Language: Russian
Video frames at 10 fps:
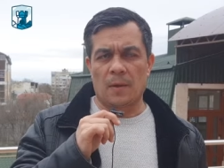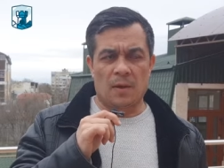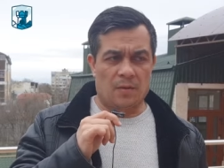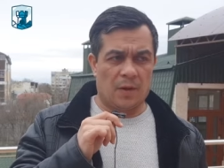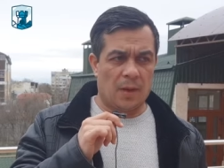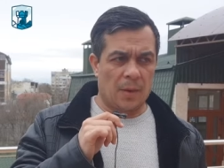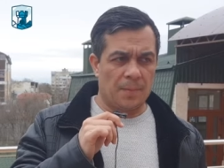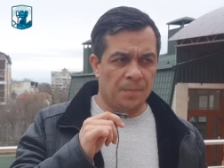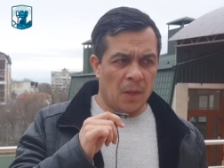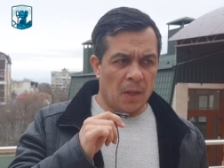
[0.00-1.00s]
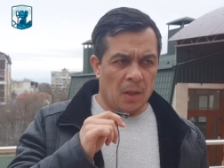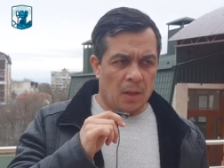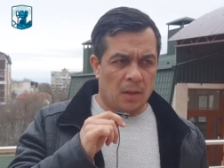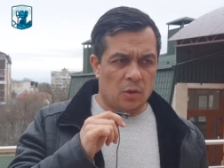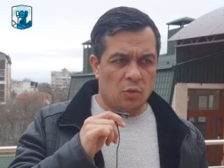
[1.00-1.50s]
время.
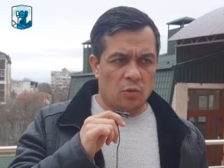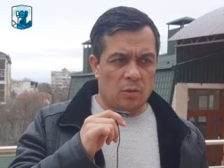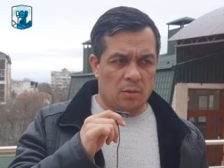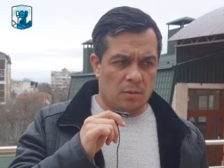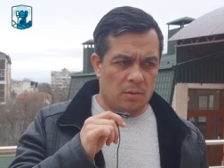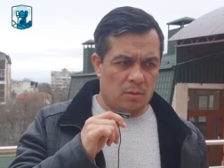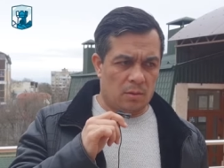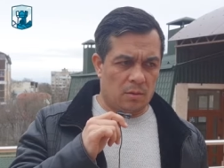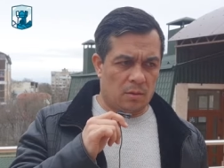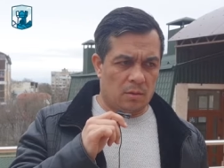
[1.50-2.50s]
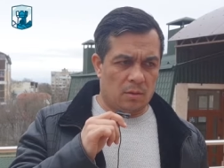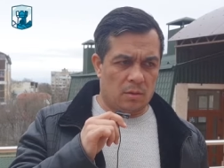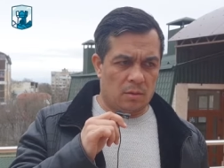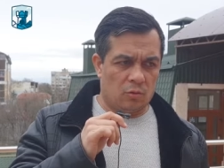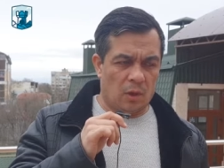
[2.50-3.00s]
Э, суд
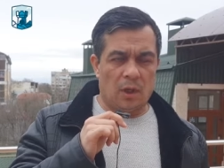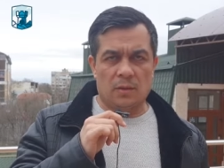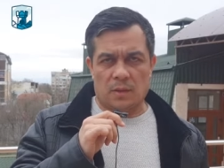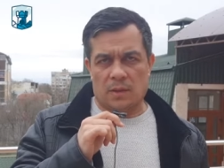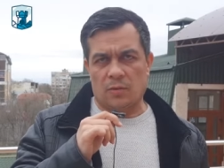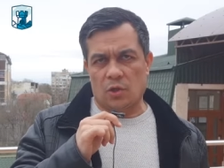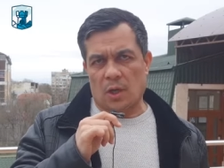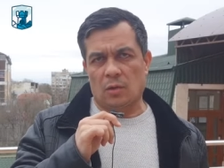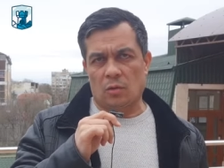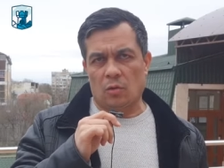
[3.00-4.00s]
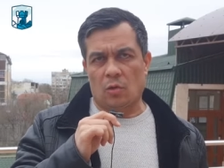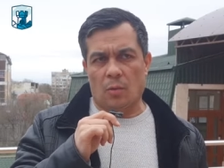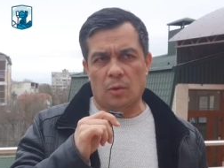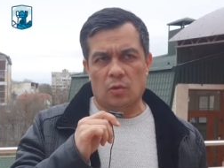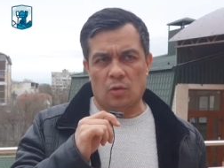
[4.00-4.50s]
Э, удалился в совещательную
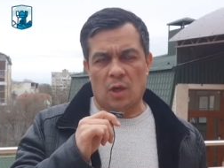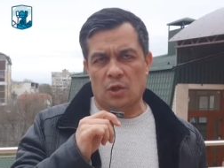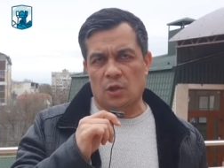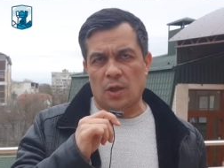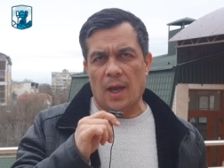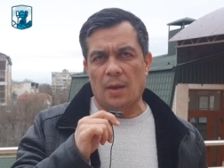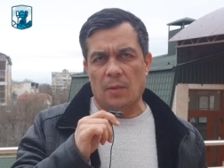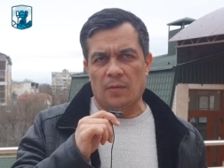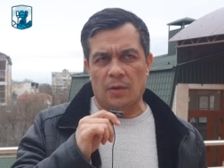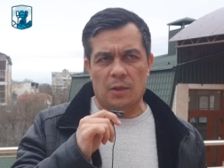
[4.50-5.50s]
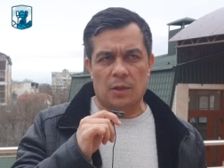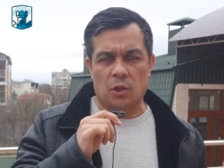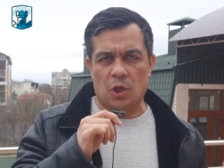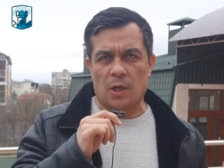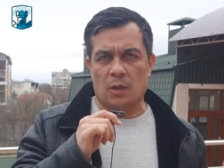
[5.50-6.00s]
комнату и ожидаемо вынес
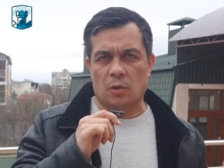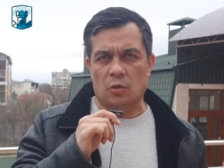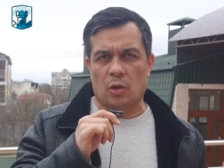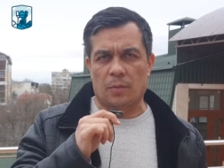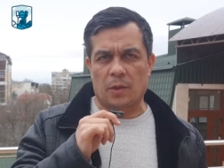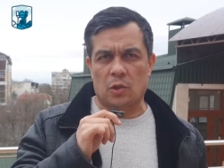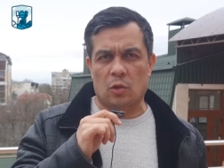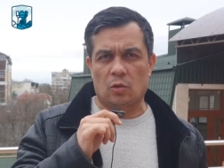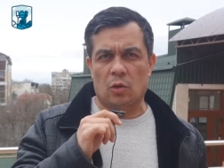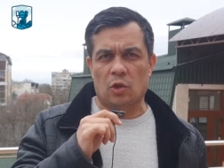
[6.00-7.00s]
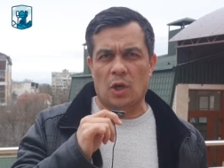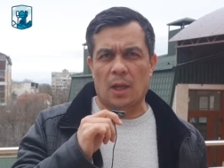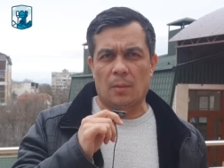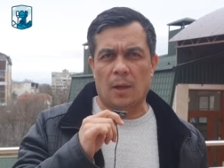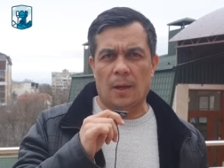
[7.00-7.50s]
решение о том, что апелляционные
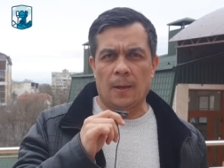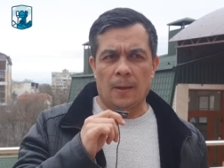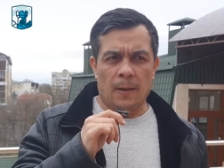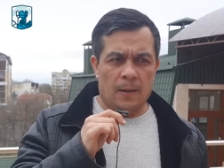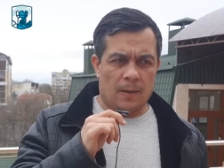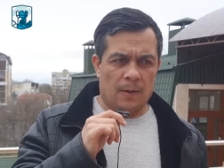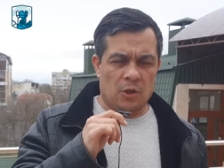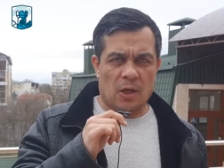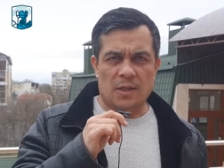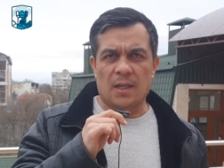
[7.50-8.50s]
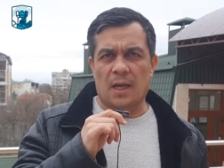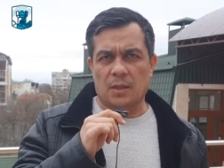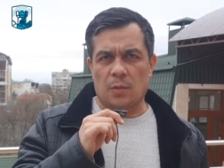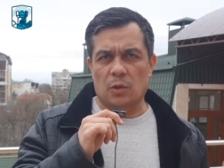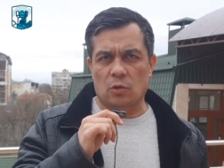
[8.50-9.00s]
жалобы э, наши
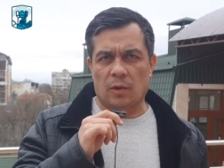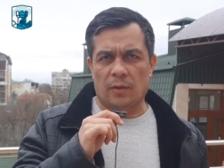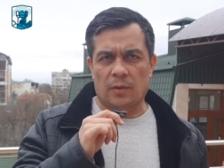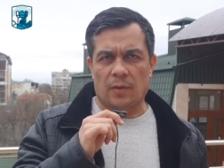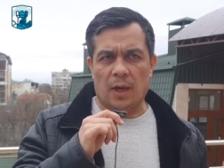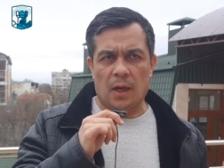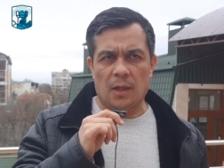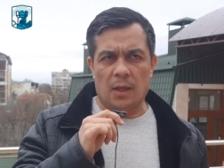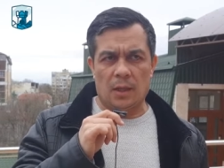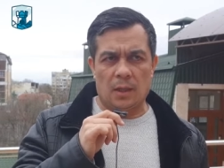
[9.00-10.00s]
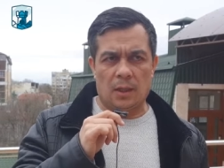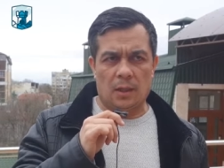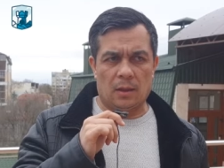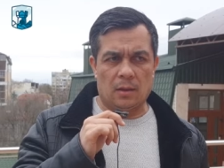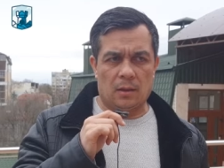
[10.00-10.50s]
остались без удовлетворения,
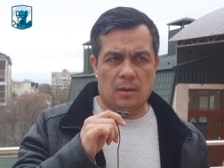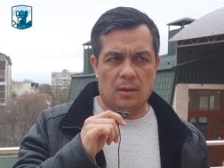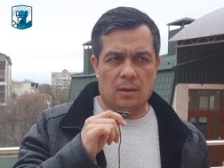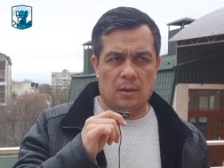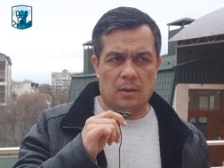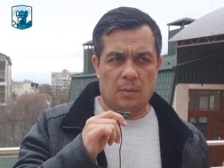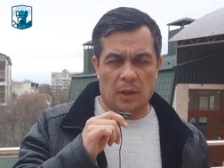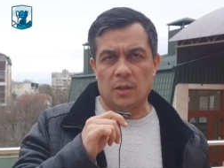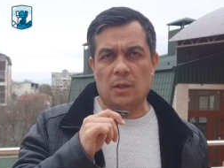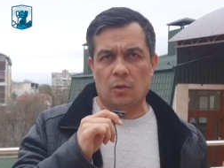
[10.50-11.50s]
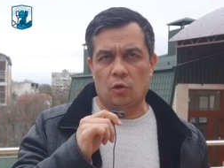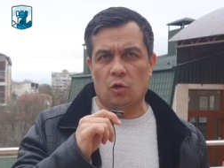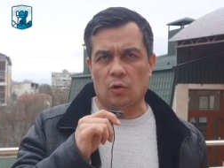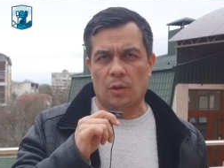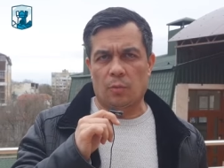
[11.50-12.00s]
и э,
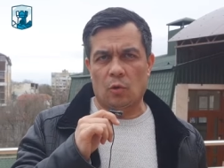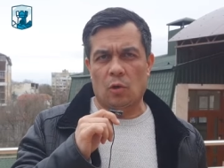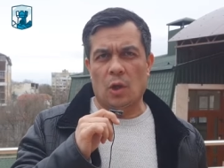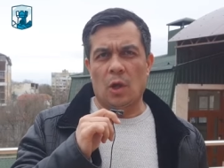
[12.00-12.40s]
политзаключенные по